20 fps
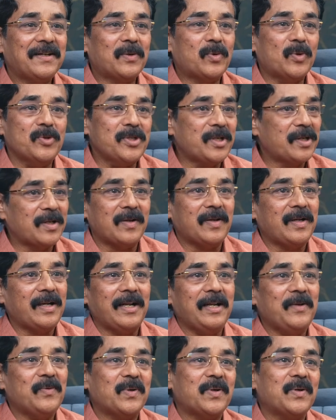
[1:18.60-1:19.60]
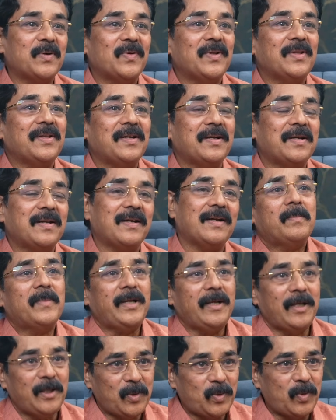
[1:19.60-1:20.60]
கொஞ்சம் நினைவுக்கு வந்திருக்கு
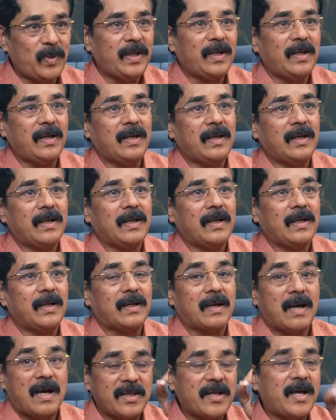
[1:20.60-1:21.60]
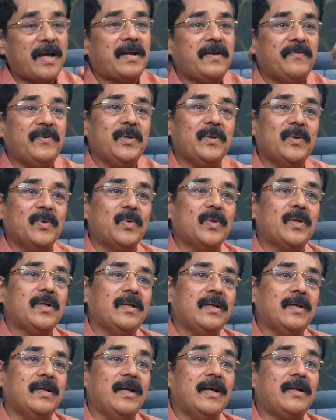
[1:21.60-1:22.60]
மரியாதைக்குரிய ராதா ரவி ஒரு
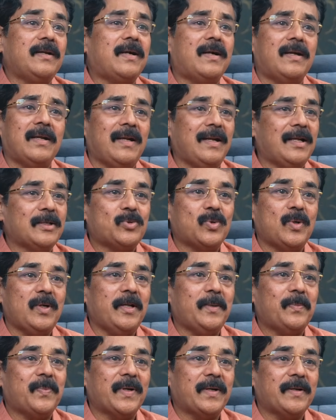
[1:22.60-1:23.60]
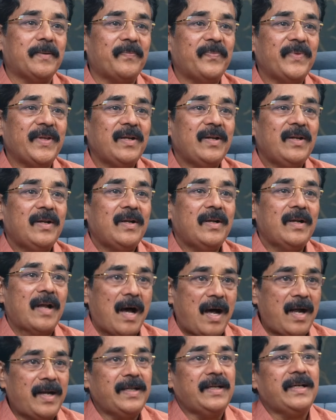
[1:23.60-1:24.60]
நேர்காணலில் சொல்லியிருப்பார்
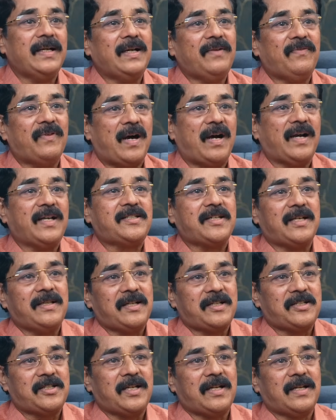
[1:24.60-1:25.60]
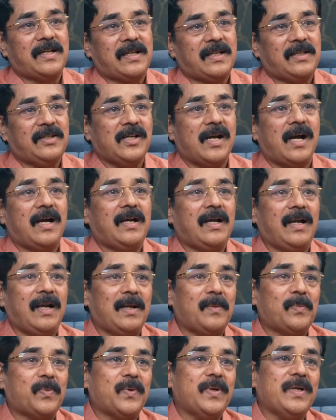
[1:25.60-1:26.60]
நான் வாகை சந்திரசேகர்
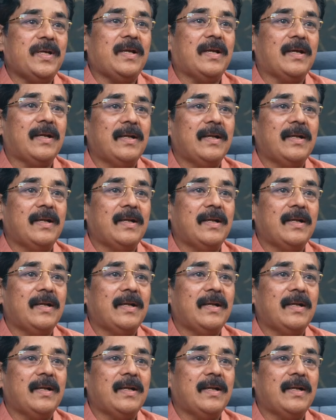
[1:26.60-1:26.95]
தியாகங்கள்லாம் போய்